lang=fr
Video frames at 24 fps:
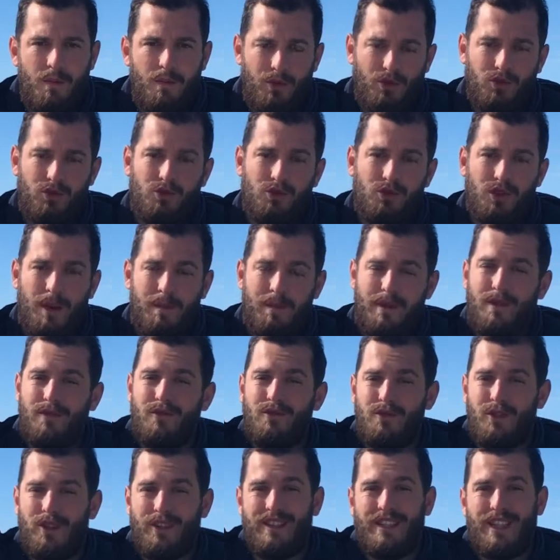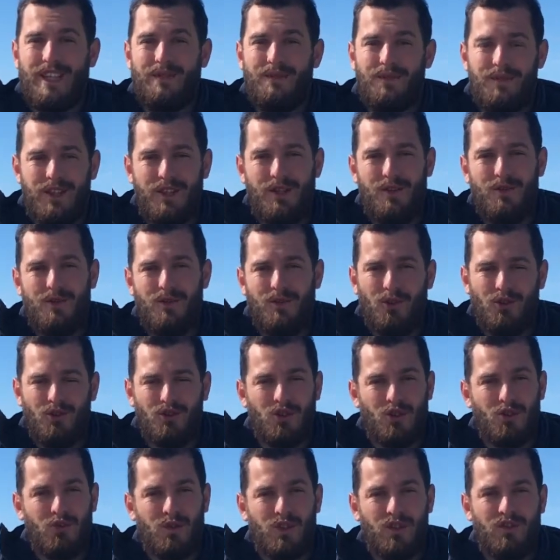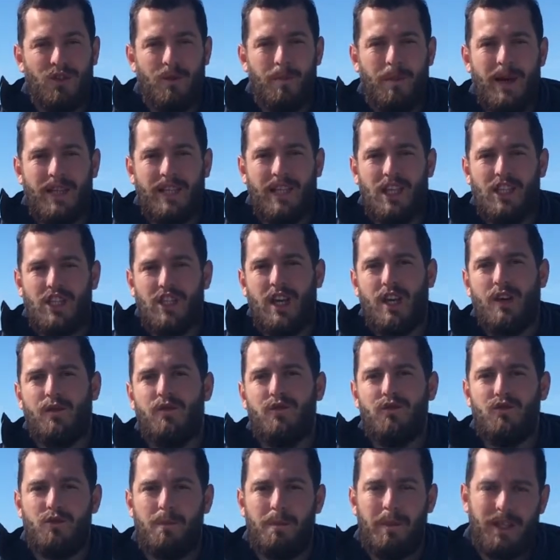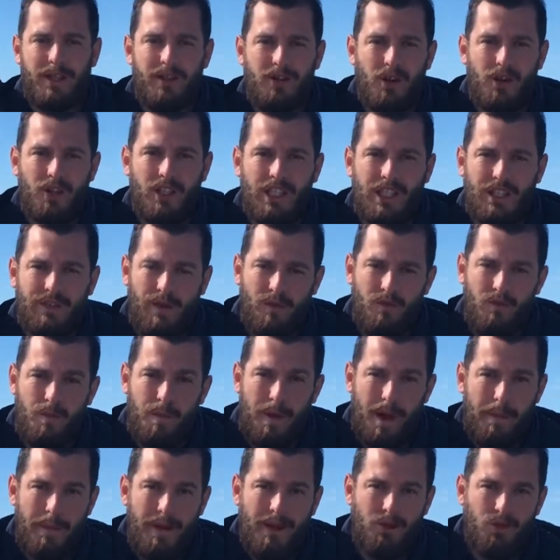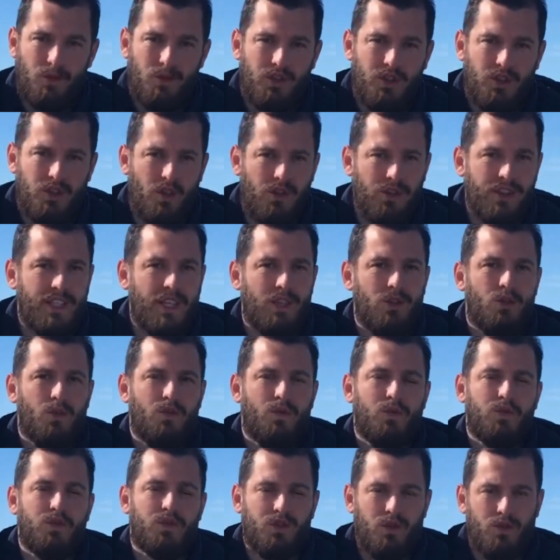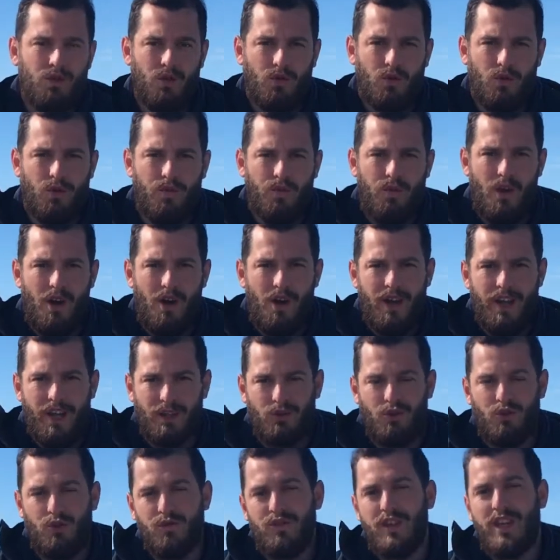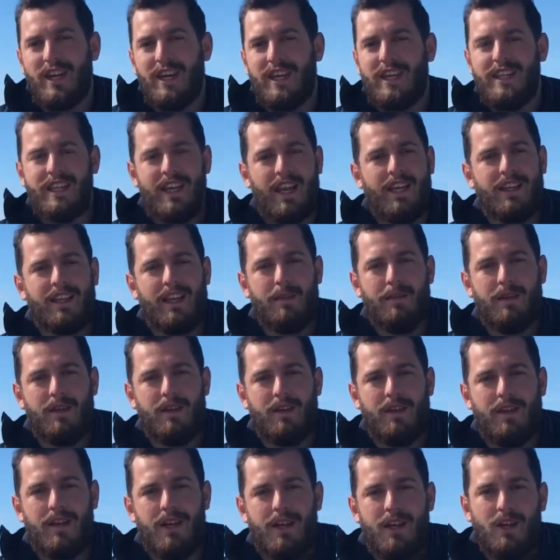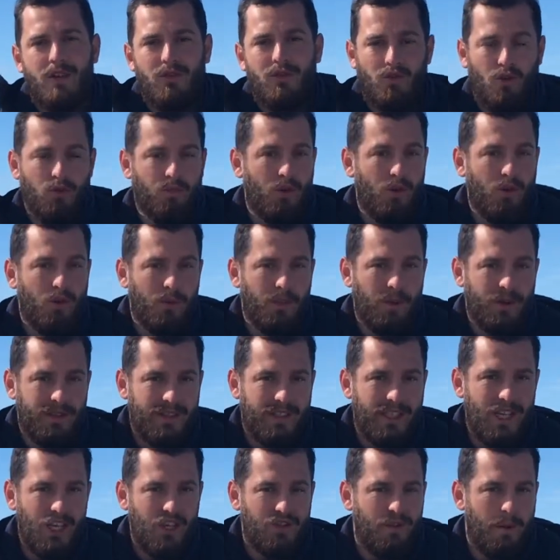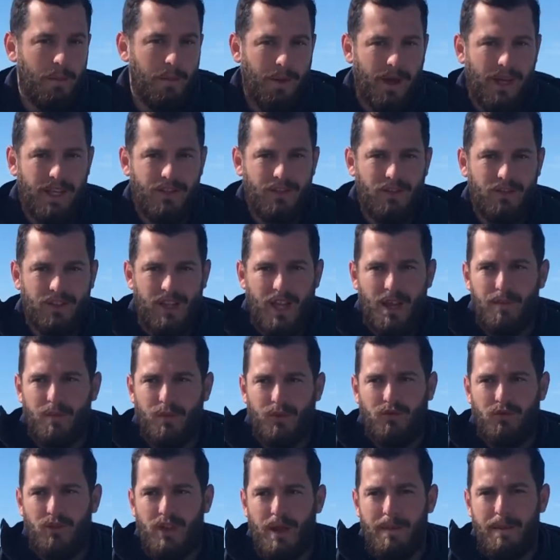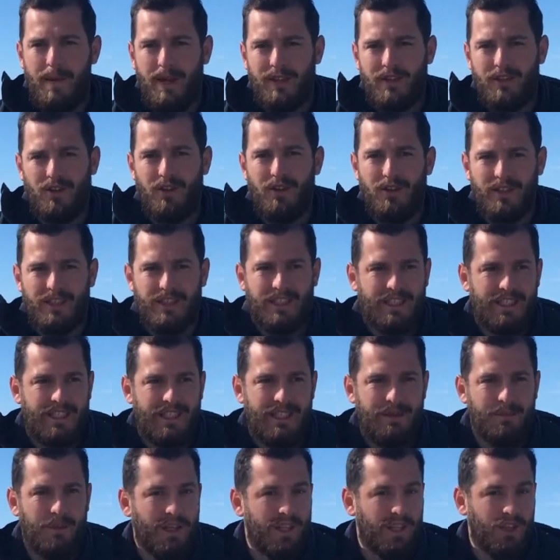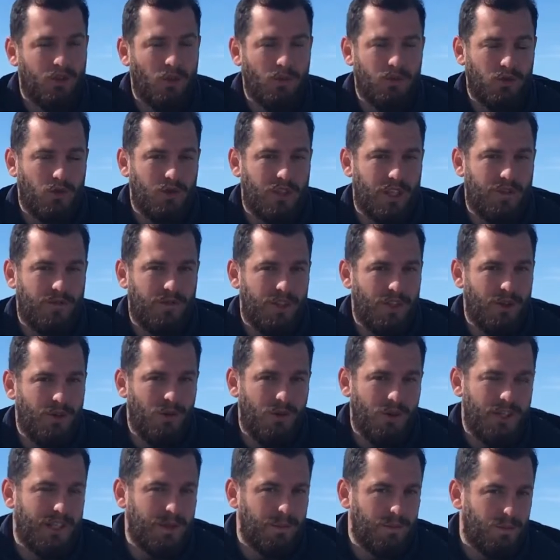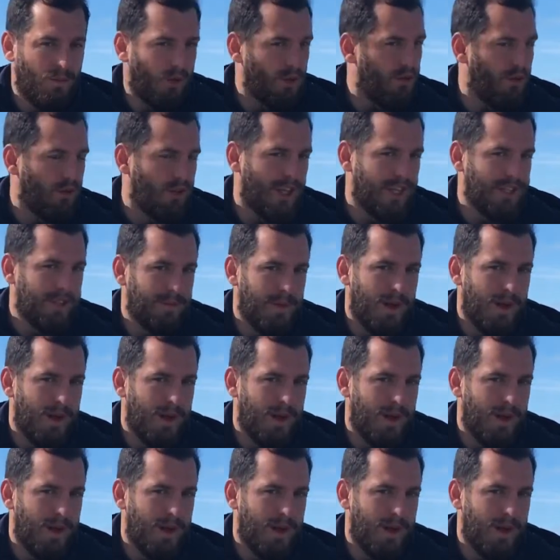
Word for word: Bonjour et bienvenue dans cette vidéo. Aujourd'hui, je vais partager avec vous une méthode qui va vous permettre de sortir de votre zone de confort et de devenir inarrêtable. Donc pour commencer, je vais me présenter pour toutes les personnes qui, bah, qui tombent sur cette vidéo et qui ne me connaissent